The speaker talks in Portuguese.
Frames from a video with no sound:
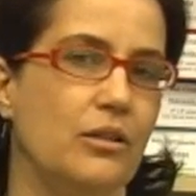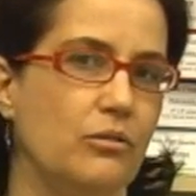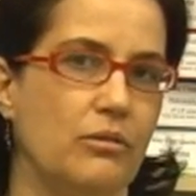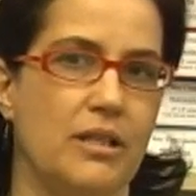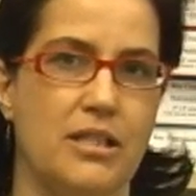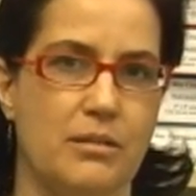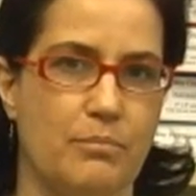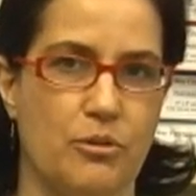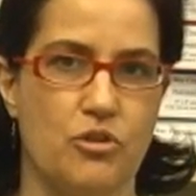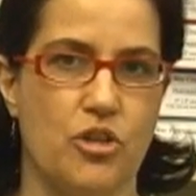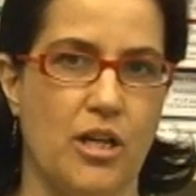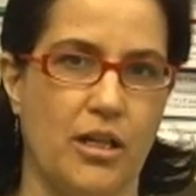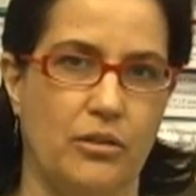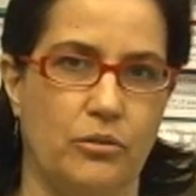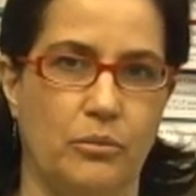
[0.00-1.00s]
com esse
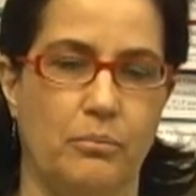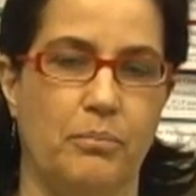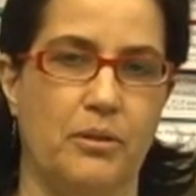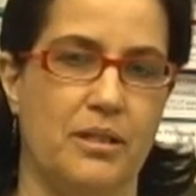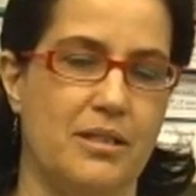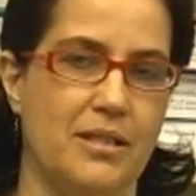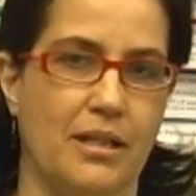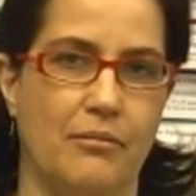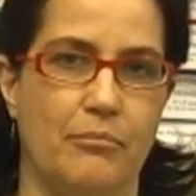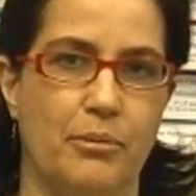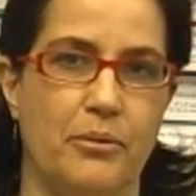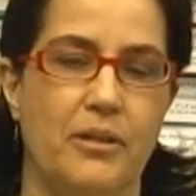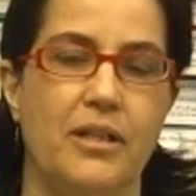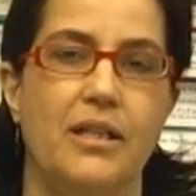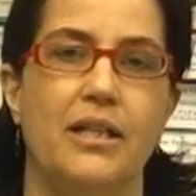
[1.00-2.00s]
projeto, por exemplo?